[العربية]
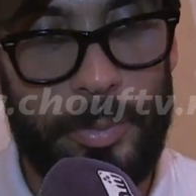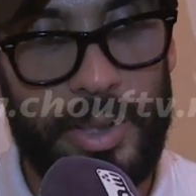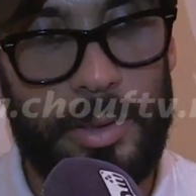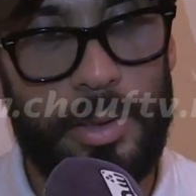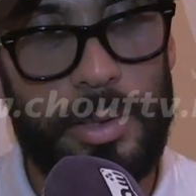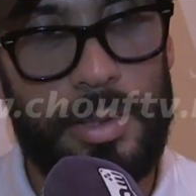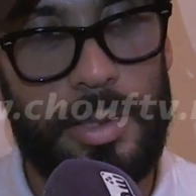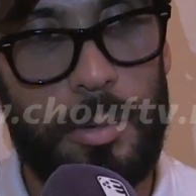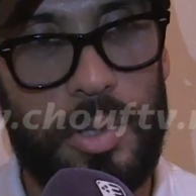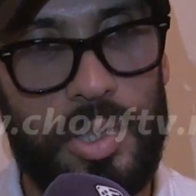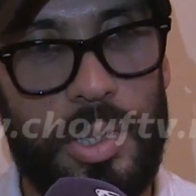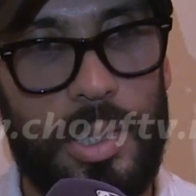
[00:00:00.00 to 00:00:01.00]
بعد
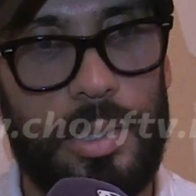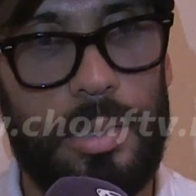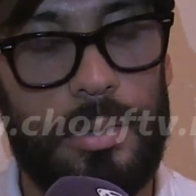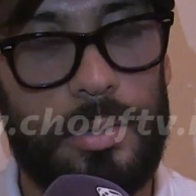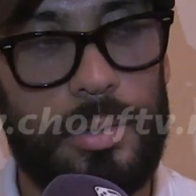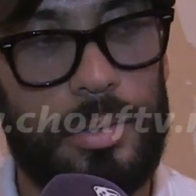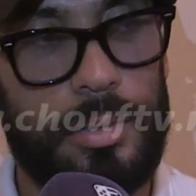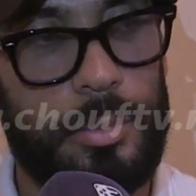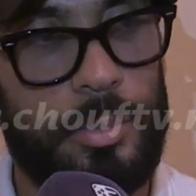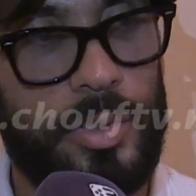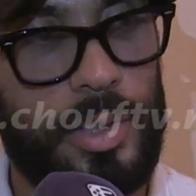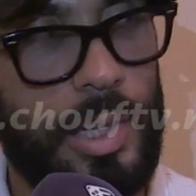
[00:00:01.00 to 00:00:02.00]
الزواج ديالنا
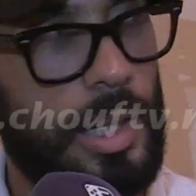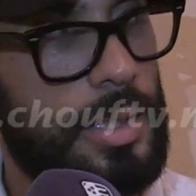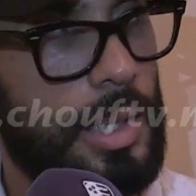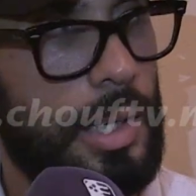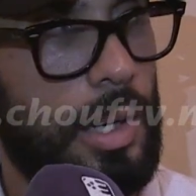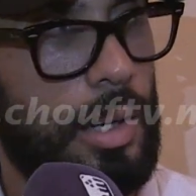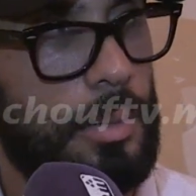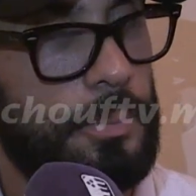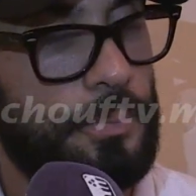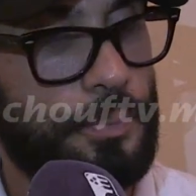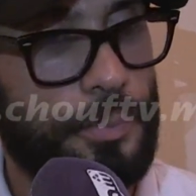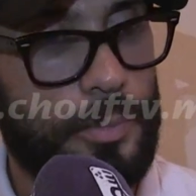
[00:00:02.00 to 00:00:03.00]
بفتره قصيره
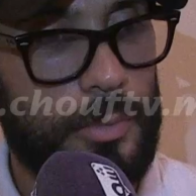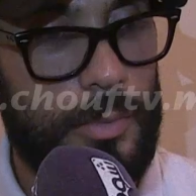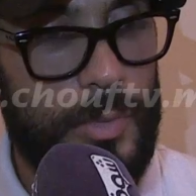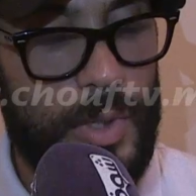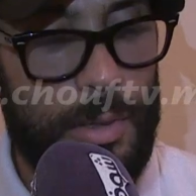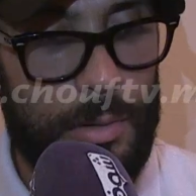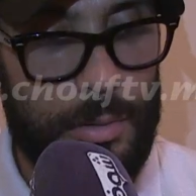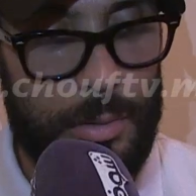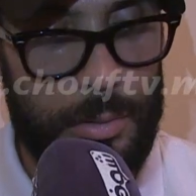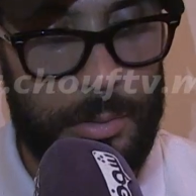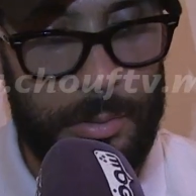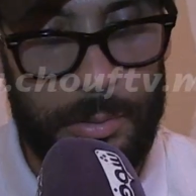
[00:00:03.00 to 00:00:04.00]

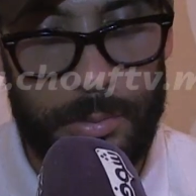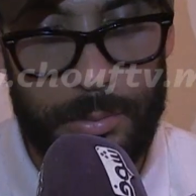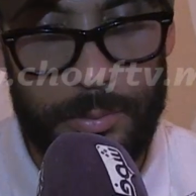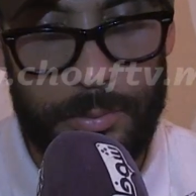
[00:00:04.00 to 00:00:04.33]
آه،